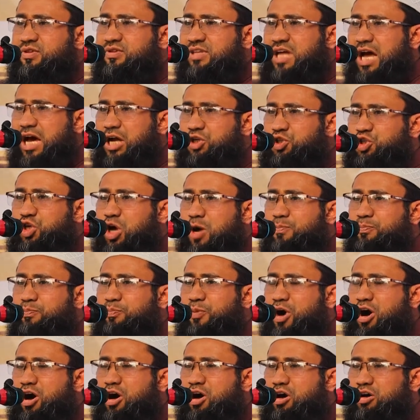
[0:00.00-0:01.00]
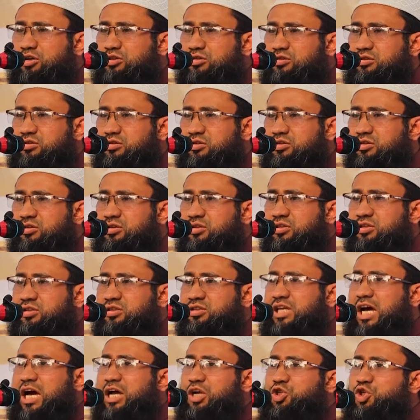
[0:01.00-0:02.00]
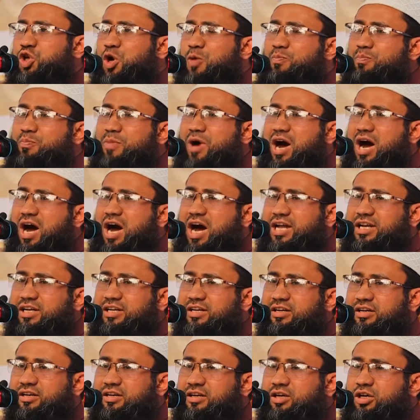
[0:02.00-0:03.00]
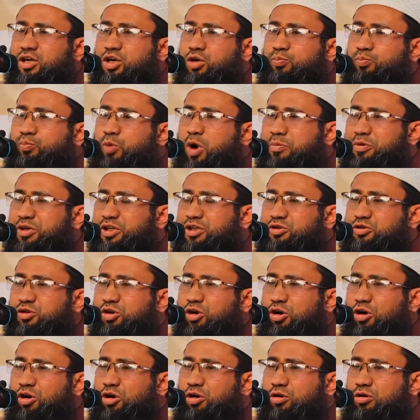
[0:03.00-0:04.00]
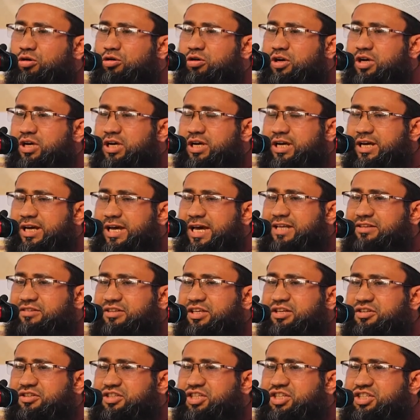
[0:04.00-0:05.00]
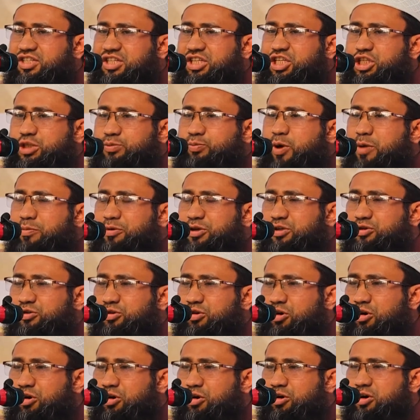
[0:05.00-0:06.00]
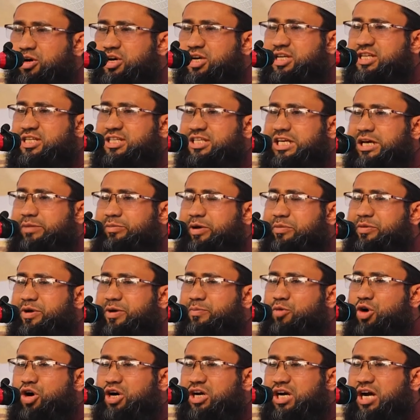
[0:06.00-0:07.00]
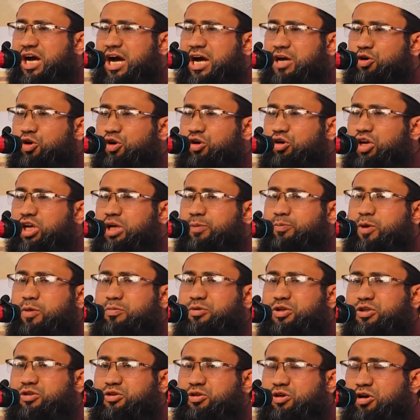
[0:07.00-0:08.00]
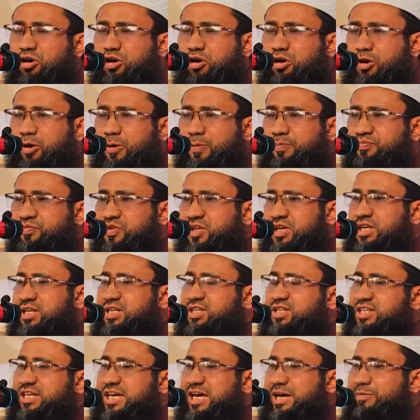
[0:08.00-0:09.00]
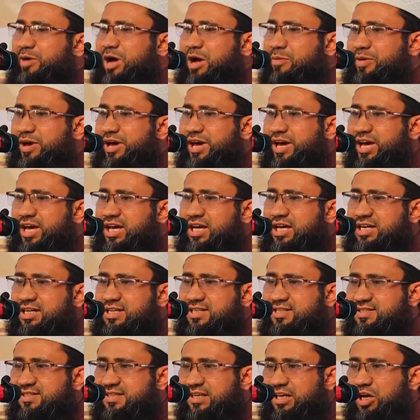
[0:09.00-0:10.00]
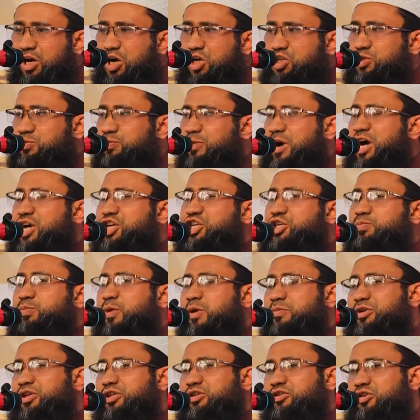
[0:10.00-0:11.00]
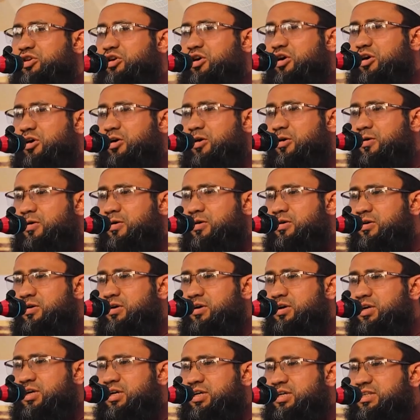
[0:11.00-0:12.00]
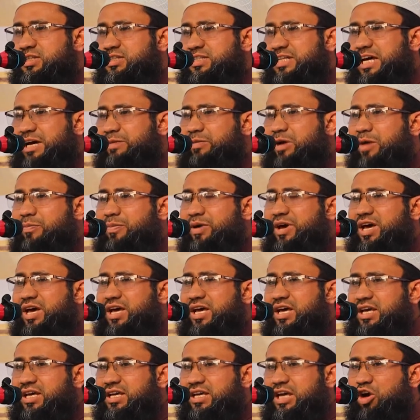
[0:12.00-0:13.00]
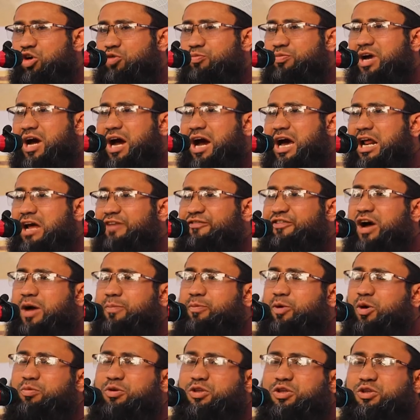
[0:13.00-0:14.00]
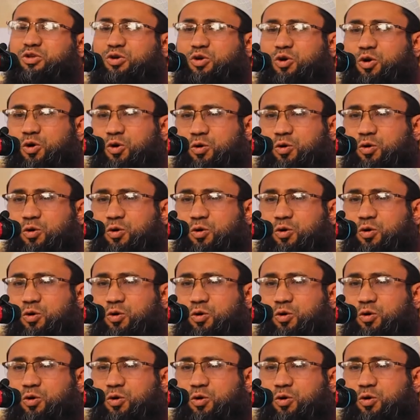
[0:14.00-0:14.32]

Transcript: তার সম্পদ তার সম্মান পবিত্র এই তিনটি জিনিস পবিত্র যেভাবে মক্কা নগরী পবিত্র যেভাবে জিলহজ মাস পবিত্র যেভাবে ইয়ৌমে আরাফা পবিত্র